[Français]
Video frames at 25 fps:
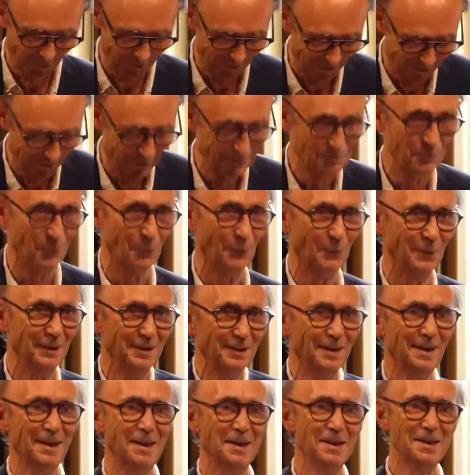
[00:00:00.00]
voilà. Bon.
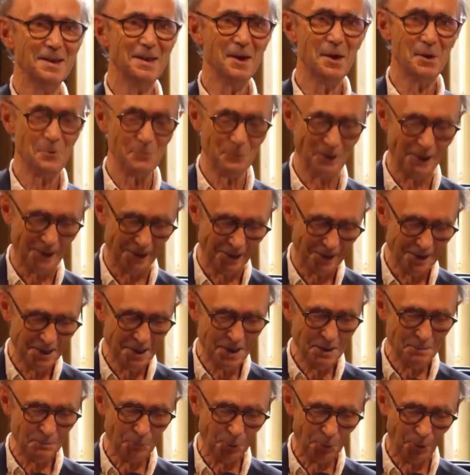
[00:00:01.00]
voilà.
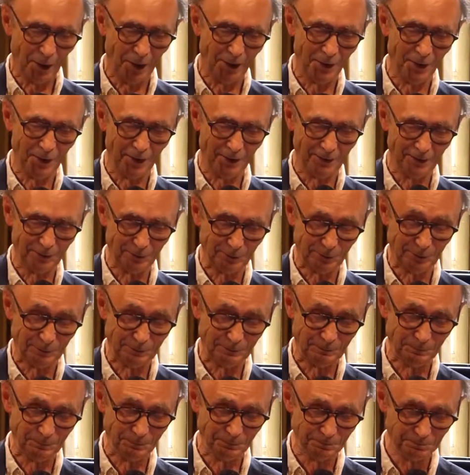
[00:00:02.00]
Bon, alors,
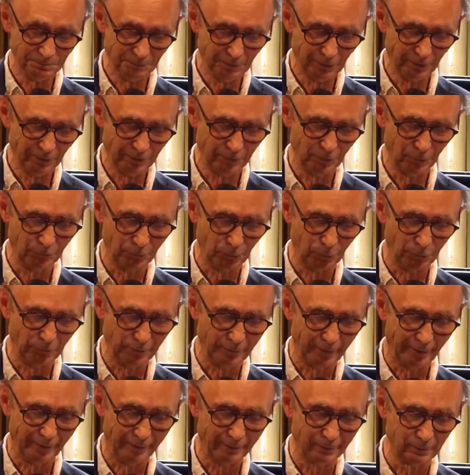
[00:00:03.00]

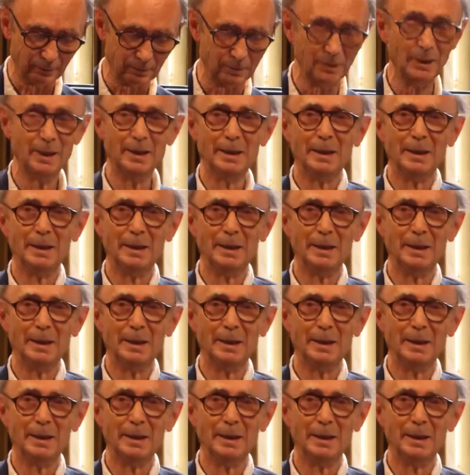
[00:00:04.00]
ceci étant,